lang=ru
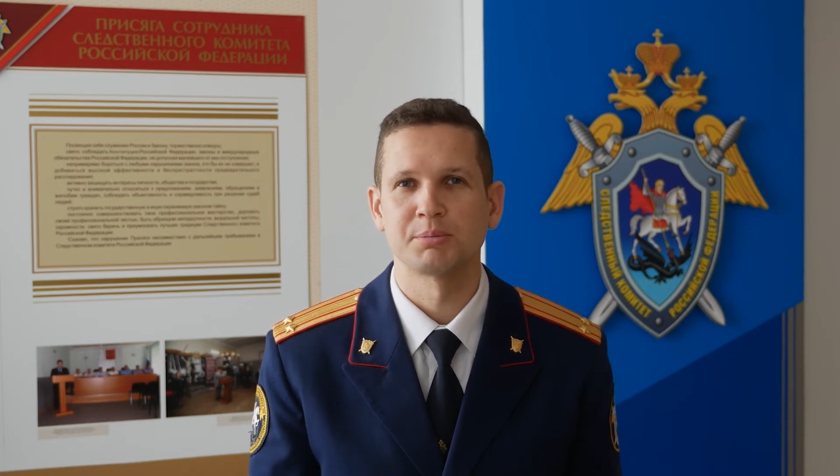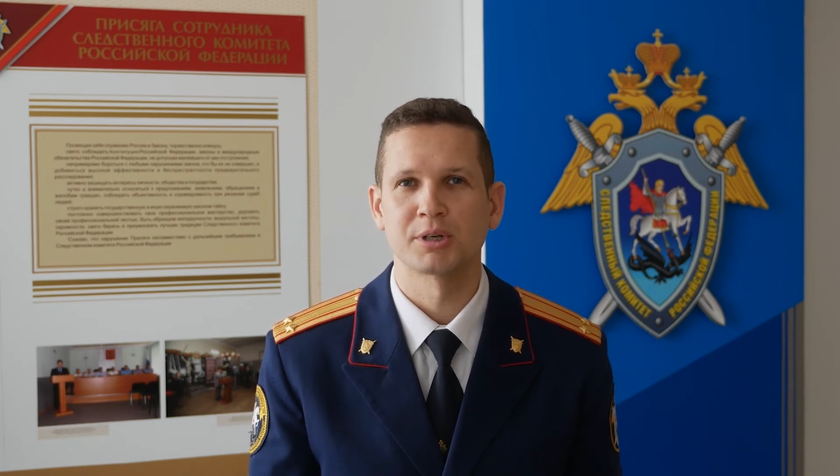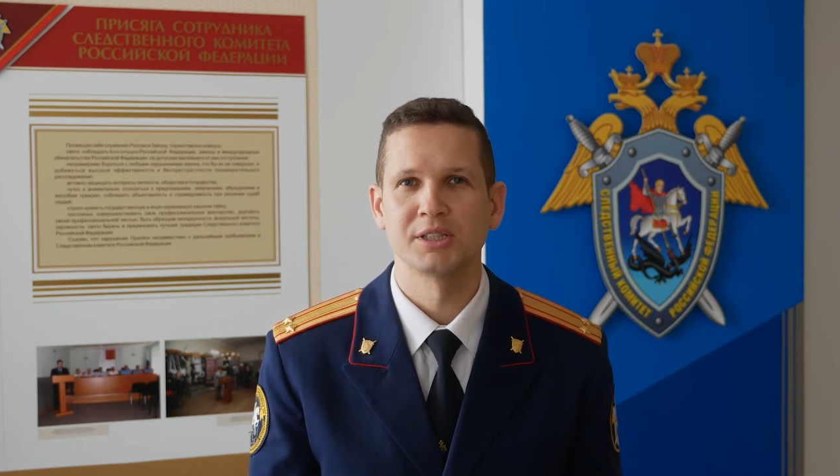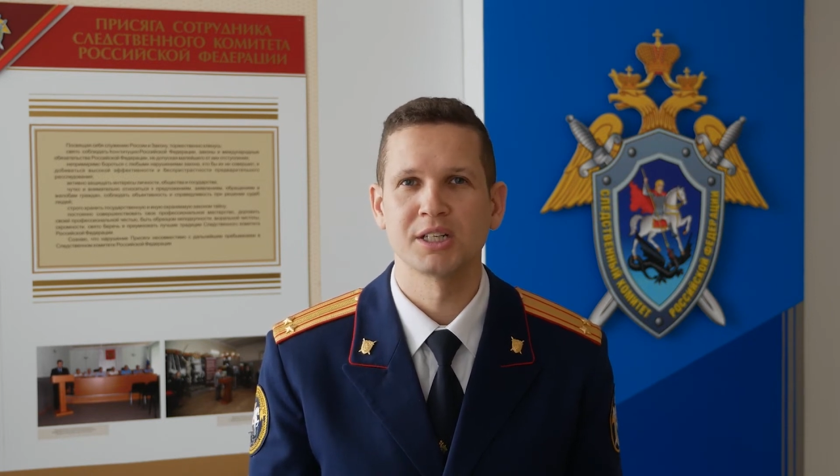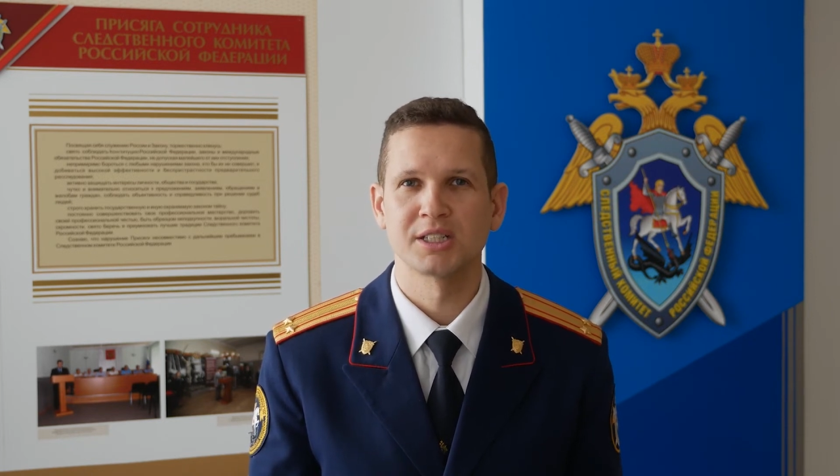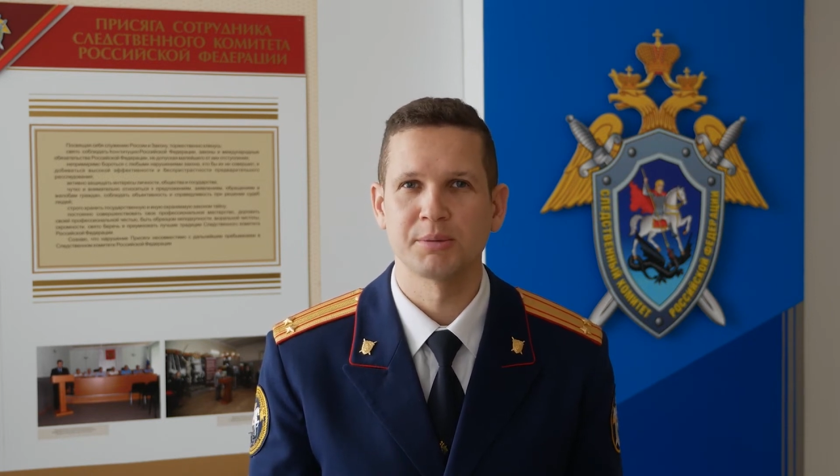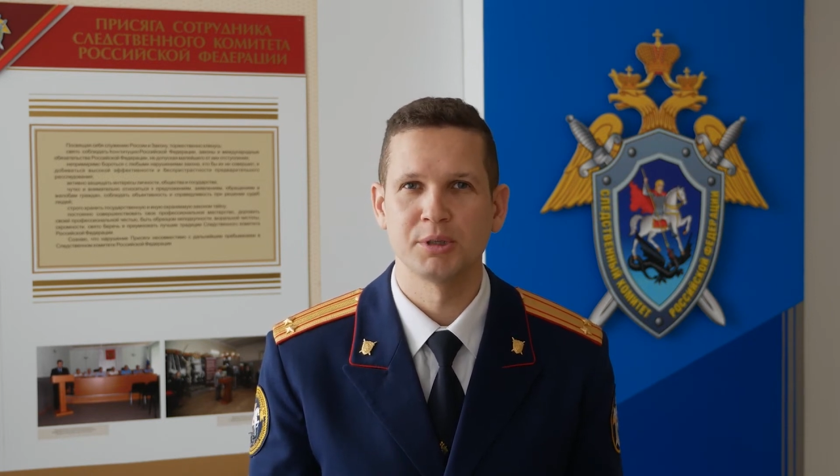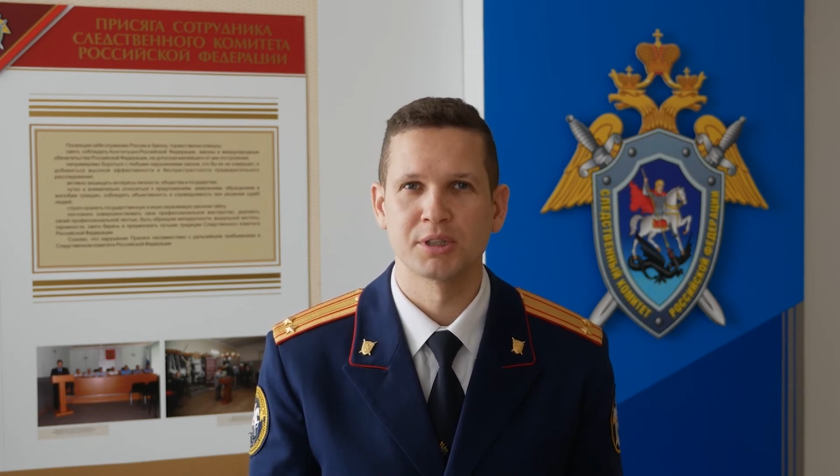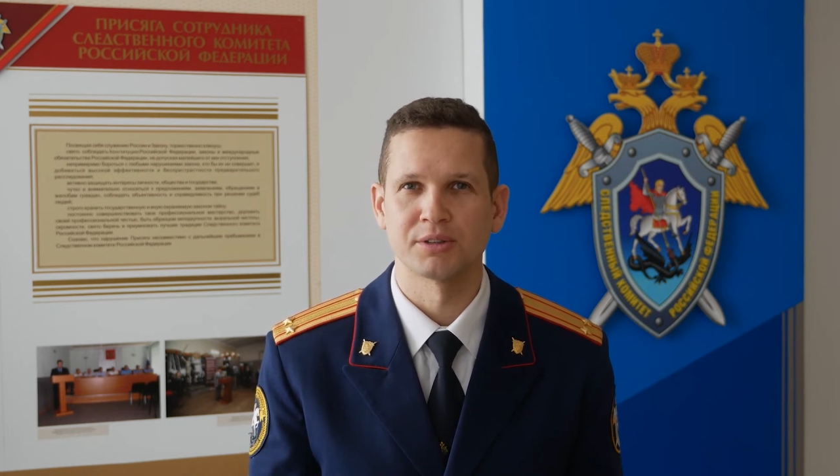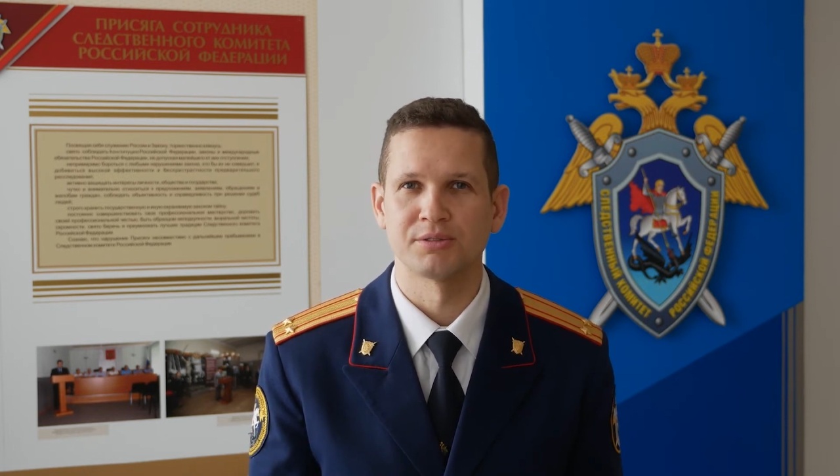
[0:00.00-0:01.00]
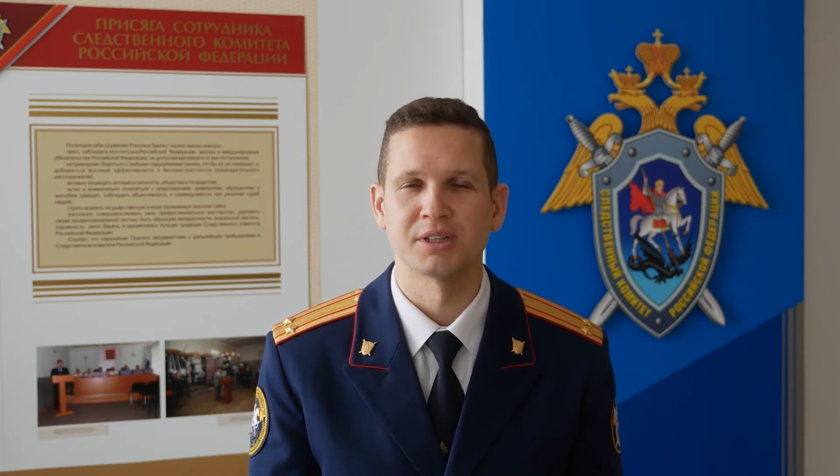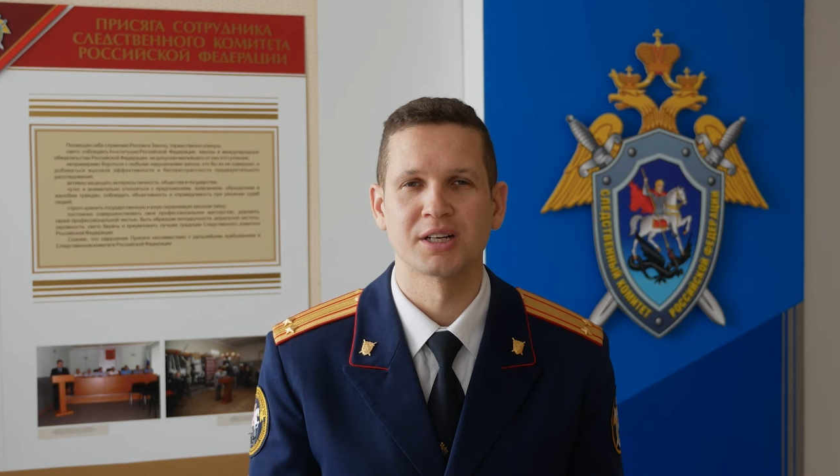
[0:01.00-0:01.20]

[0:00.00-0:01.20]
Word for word: спиртных напитков,